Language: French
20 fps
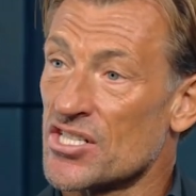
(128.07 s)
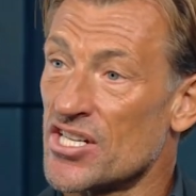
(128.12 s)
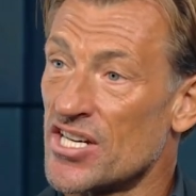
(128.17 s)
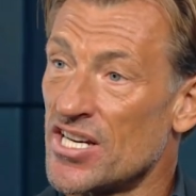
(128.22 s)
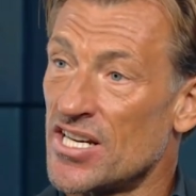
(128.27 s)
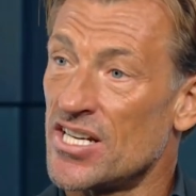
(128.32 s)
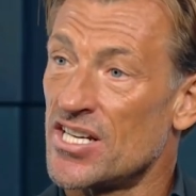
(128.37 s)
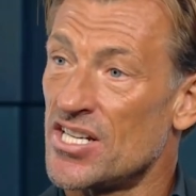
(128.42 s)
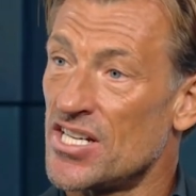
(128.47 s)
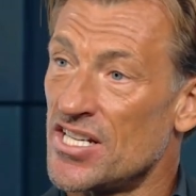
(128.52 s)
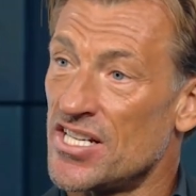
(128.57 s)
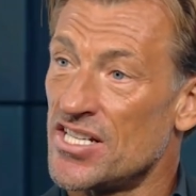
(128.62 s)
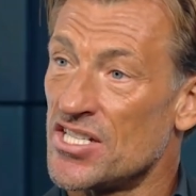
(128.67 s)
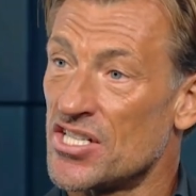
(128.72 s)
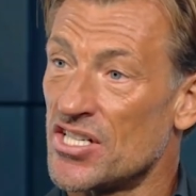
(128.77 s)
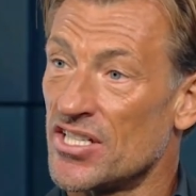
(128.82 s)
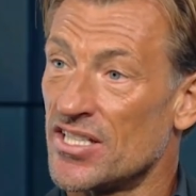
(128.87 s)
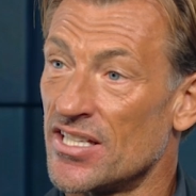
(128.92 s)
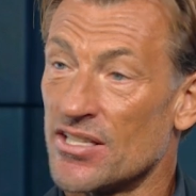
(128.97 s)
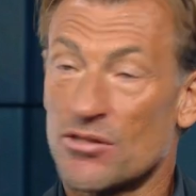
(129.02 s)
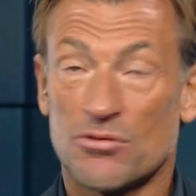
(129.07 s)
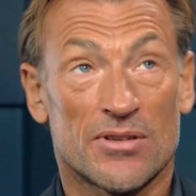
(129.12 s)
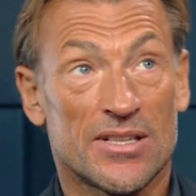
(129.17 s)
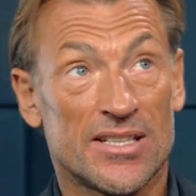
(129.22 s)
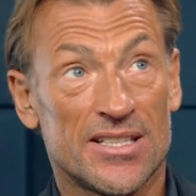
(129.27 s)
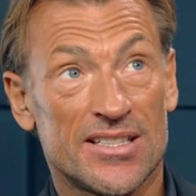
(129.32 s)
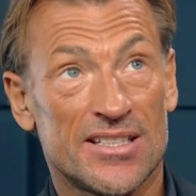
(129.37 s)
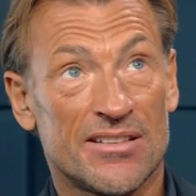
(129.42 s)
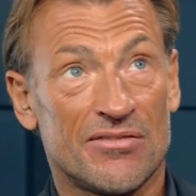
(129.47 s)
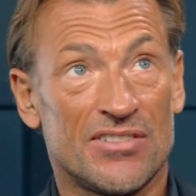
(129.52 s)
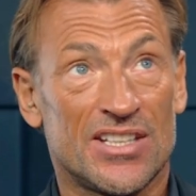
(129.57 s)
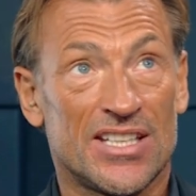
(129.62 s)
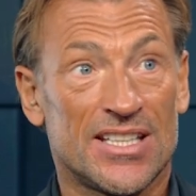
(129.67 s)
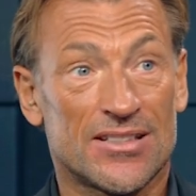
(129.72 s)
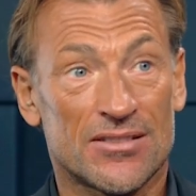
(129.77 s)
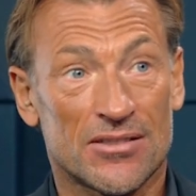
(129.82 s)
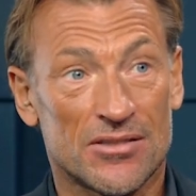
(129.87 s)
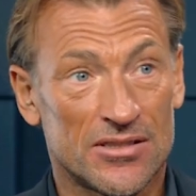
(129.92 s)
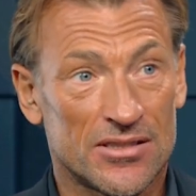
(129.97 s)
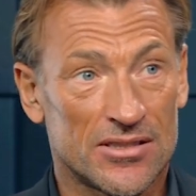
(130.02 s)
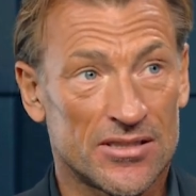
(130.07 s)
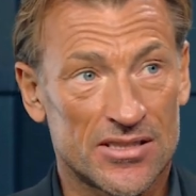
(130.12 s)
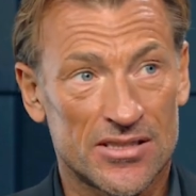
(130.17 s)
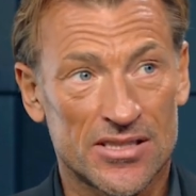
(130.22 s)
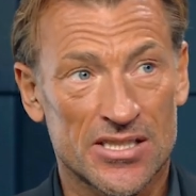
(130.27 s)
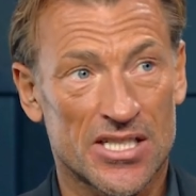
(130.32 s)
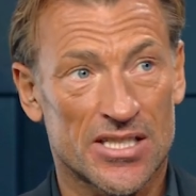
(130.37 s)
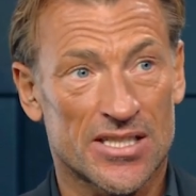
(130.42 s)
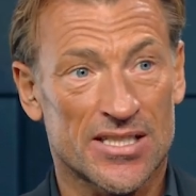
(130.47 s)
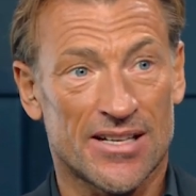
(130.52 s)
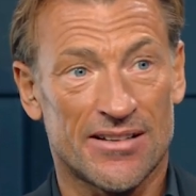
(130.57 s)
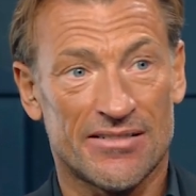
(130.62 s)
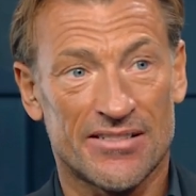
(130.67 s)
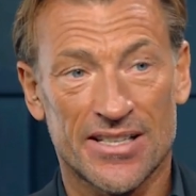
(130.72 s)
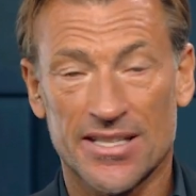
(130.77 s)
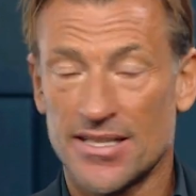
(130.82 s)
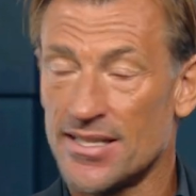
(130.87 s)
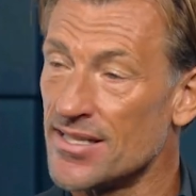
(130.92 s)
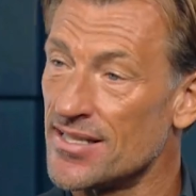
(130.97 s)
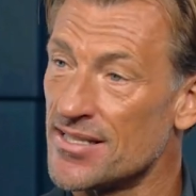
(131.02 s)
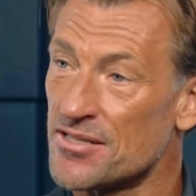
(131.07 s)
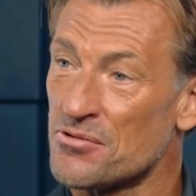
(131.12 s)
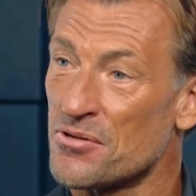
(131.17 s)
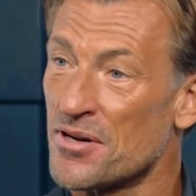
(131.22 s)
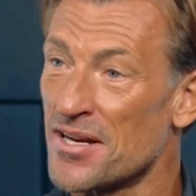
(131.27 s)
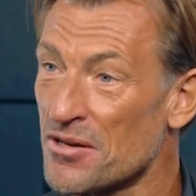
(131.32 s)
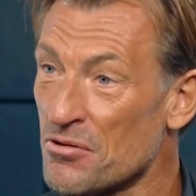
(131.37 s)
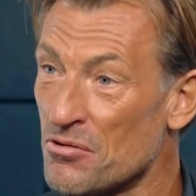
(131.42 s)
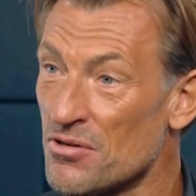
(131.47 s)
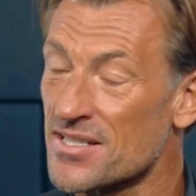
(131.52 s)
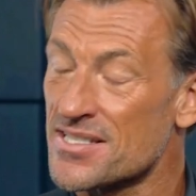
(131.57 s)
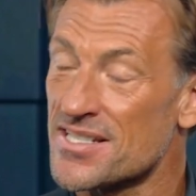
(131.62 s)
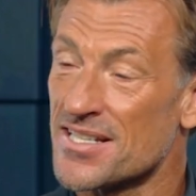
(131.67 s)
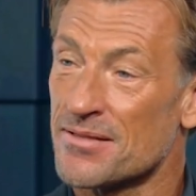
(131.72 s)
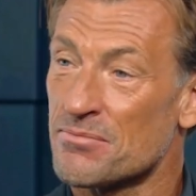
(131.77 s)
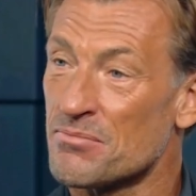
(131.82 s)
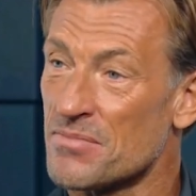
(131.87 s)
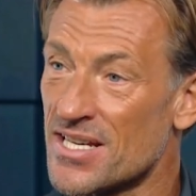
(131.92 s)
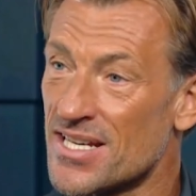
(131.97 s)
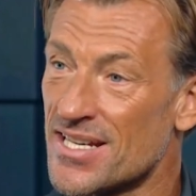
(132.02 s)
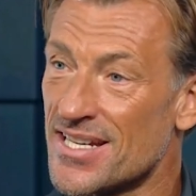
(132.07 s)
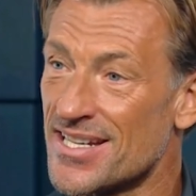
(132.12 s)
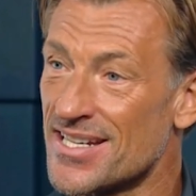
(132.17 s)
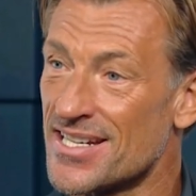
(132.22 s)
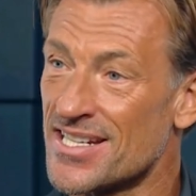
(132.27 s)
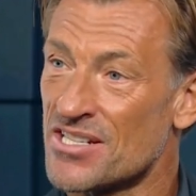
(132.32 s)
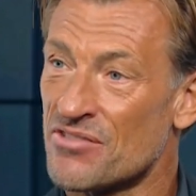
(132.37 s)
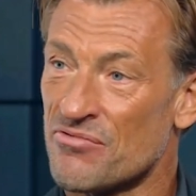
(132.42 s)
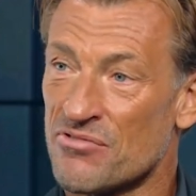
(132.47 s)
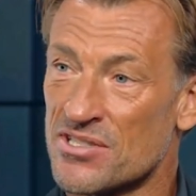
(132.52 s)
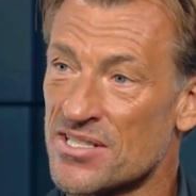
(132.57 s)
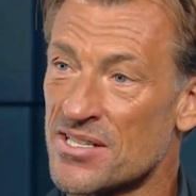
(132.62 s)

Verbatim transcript: j'ai nettoyé des vitres, euh, j'ai travaillé sur la croisette, mais je